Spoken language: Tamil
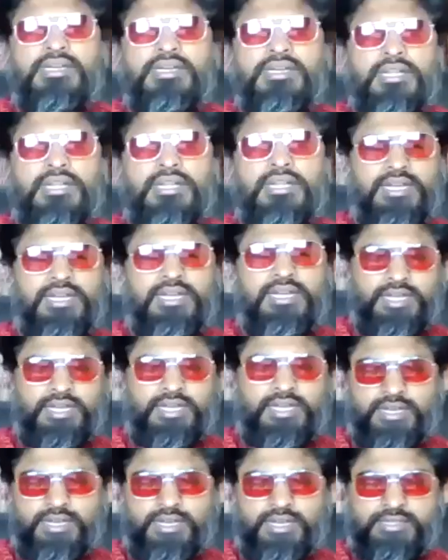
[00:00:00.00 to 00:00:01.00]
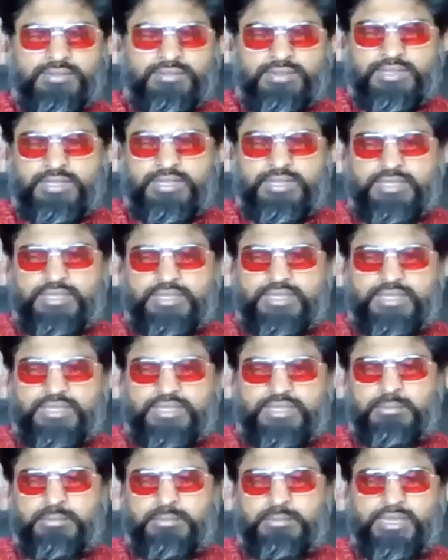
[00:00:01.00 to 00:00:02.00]
அப்படிங்கிறதுனால அந்த வீட்டுக்கு
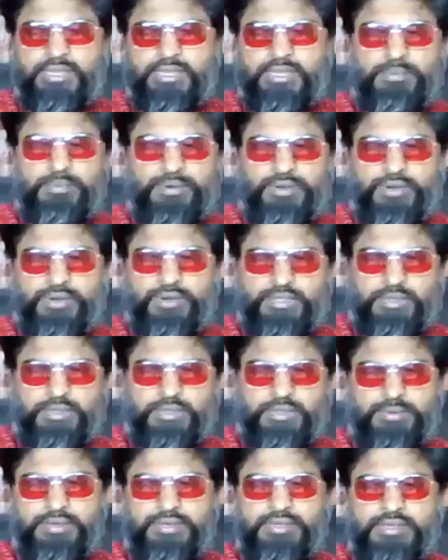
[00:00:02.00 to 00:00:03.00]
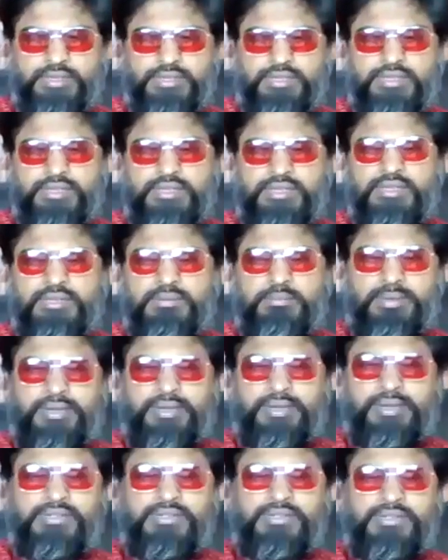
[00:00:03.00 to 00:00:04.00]
திருமணமாகி போன அந்த பெண்
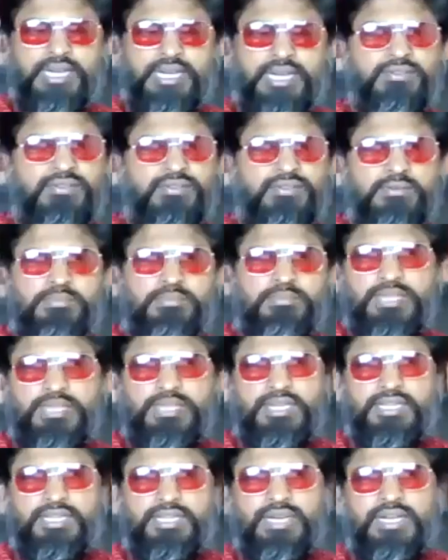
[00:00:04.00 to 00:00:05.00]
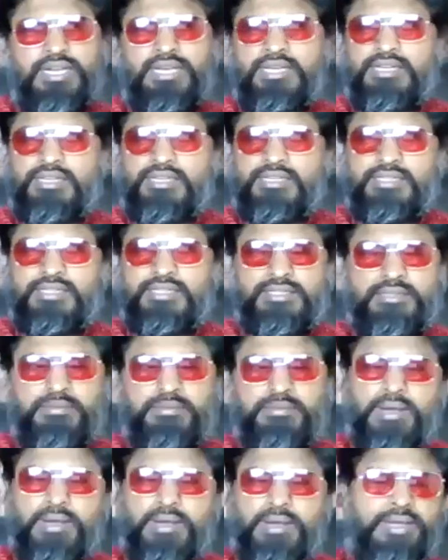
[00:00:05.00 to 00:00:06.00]
பெண் வந்து கணவரும் மதிக்கிறது இல்லை
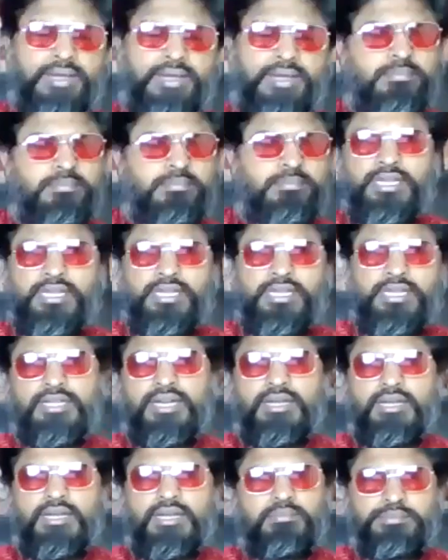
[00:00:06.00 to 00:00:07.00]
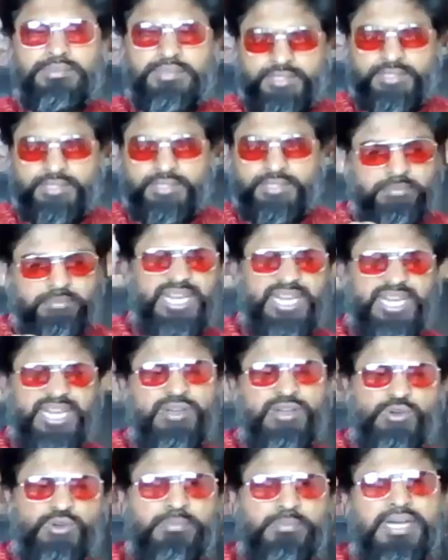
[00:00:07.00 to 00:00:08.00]
மாமியாரும் மதிக்கிறது இல்லை
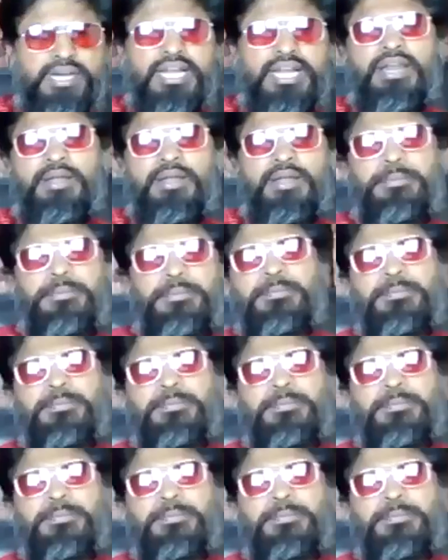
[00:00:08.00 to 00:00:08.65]
நிறைய குடும்பங்கள்ல